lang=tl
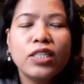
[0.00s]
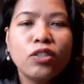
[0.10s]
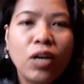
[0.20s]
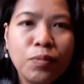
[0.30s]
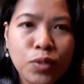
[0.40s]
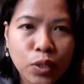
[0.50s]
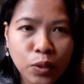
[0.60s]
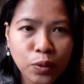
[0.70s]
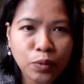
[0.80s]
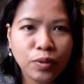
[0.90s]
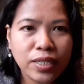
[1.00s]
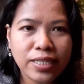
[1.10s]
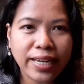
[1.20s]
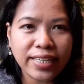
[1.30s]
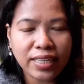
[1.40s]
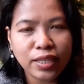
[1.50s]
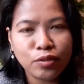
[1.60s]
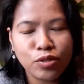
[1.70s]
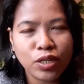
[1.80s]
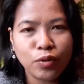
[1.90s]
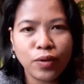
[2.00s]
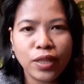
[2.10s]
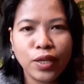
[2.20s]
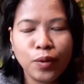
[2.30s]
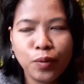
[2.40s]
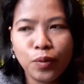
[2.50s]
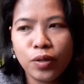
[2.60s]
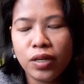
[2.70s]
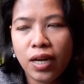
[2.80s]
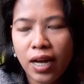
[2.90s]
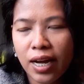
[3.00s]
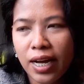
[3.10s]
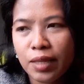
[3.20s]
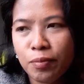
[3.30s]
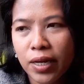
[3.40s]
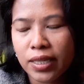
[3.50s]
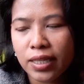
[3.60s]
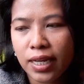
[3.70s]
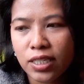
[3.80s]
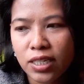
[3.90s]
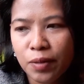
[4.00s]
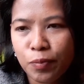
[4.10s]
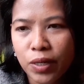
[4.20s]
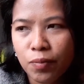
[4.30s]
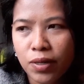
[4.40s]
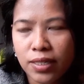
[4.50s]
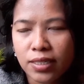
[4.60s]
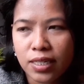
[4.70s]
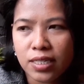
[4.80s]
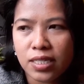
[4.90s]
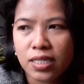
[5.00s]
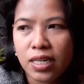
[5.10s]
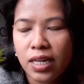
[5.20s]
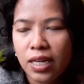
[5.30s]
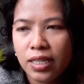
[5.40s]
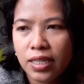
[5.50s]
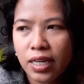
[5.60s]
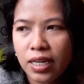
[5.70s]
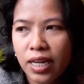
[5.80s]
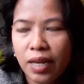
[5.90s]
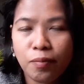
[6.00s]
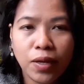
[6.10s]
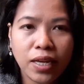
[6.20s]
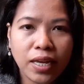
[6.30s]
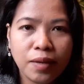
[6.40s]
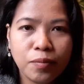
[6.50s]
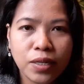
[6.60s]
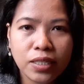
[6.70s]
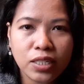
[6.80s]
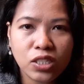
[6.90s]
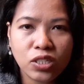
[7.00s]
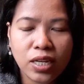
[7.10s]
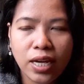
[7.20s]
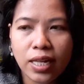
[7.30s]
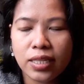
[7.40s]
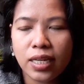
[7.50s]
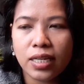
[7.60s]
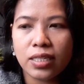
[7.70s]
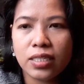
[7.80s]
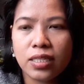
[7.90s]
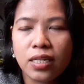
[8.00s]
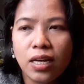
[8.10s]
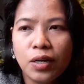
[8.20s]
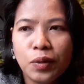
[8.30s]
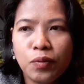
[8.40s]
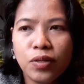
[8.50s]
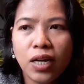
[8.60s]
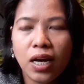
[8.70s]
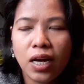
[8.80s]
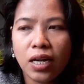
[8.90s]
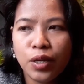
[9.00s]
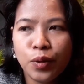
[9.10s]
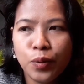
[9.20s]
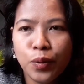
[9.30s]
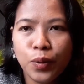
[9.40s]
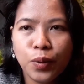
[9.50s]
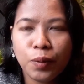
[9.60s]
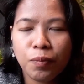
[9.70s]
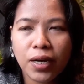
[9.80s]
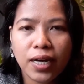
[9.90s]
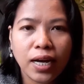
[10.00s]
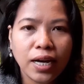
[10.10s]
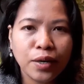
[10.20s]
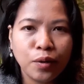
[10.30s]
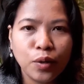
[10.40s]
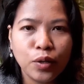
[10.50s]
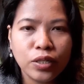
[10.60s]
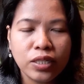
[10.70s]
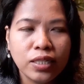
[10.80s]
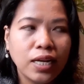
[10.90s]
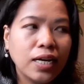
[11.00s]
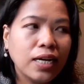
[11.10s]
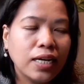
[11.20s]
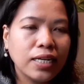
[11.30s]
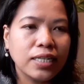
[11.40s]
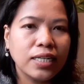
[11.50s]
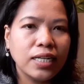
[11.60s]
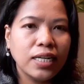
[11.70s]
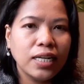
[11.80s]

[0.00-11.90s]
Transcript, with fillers: So, I'm so excited to share with you ang advantage and privileges ng having a British child is una, yung pagkakaroon ng